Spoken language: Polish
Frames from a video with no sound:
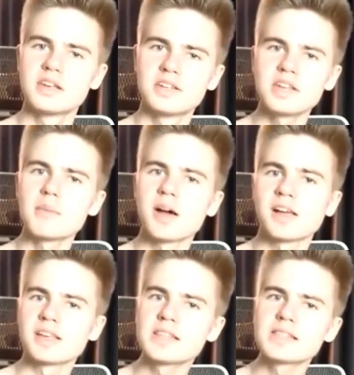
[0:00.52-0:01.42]

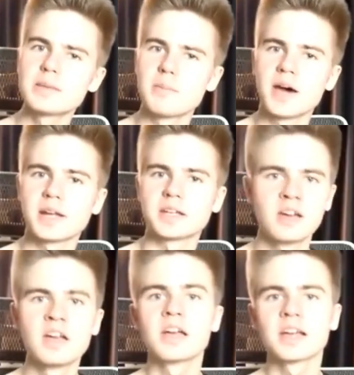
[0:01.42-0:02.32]
Siema, jestem Marek.
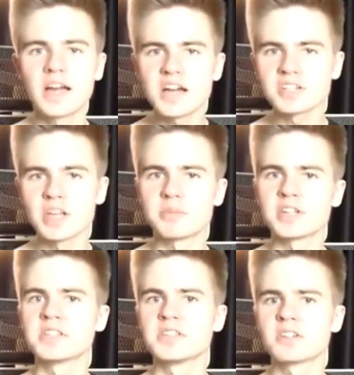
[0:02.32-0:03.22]
Każda
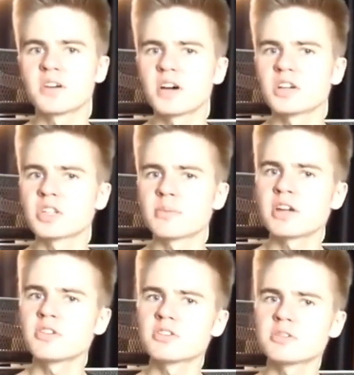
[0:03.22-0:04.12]
prestiżowa
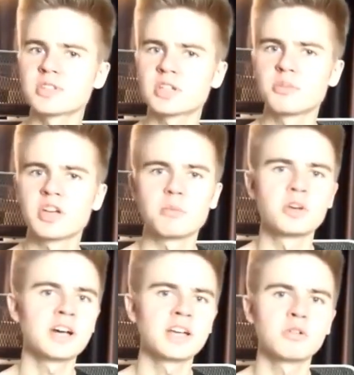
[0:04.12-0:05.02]
osoba już subskrybuje
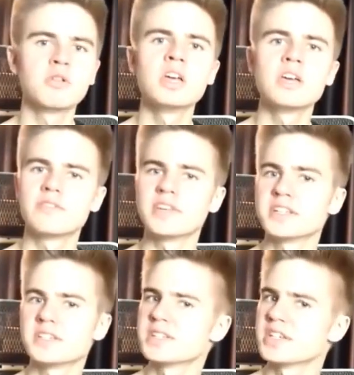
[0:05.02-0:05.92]
mój kanał,
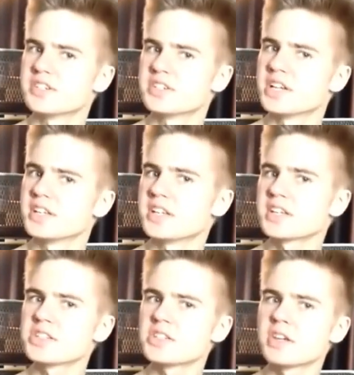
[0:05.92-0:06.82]
więc jeżeli nie
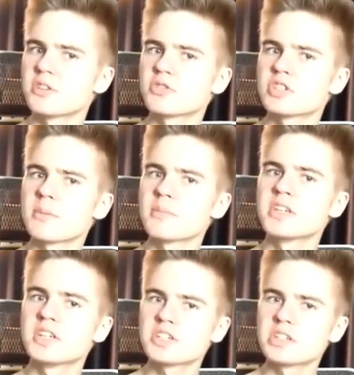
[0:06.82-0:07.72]
jesteś Januszem
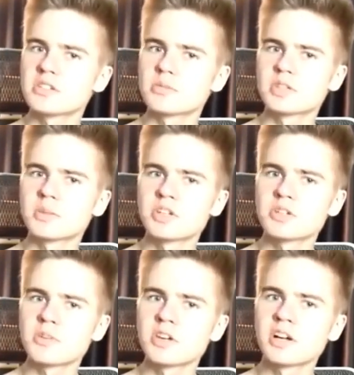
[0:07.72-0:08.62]
i jeszcze nie
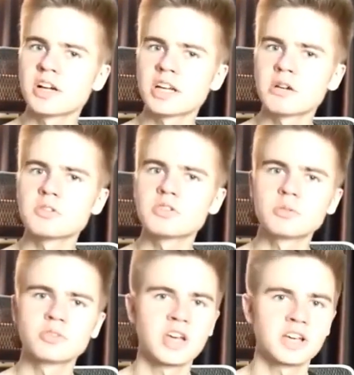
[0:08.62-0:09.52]
subskrybujesz mojego kanału,
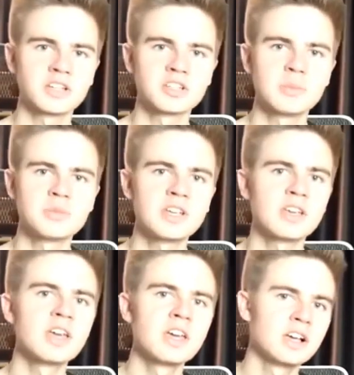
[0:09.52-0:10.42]
zrób to jak
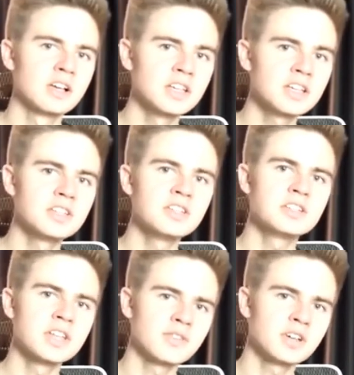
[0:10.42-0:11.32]
najszybciej.
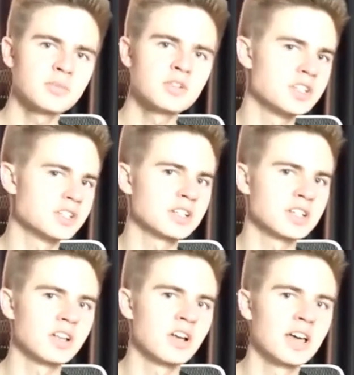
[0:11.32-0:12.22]
Kliknij czerwony przycisk
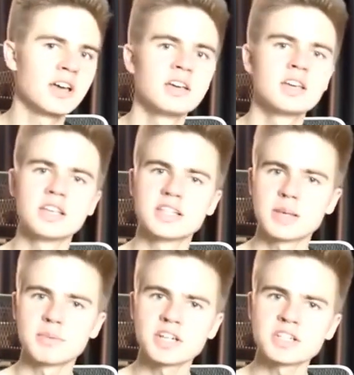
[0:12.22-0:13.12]
na dole.
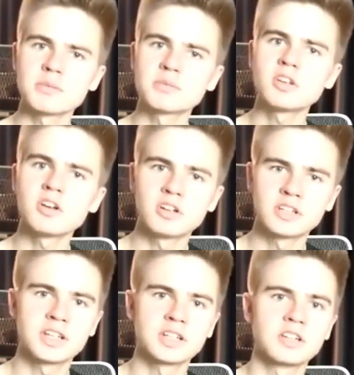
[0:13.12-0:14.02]
Zapraszam do
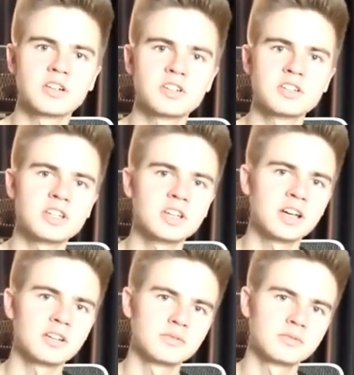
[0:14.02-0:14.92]
oglądania tego
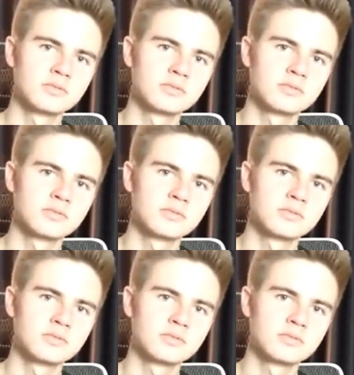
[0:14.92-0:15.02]
odcinka.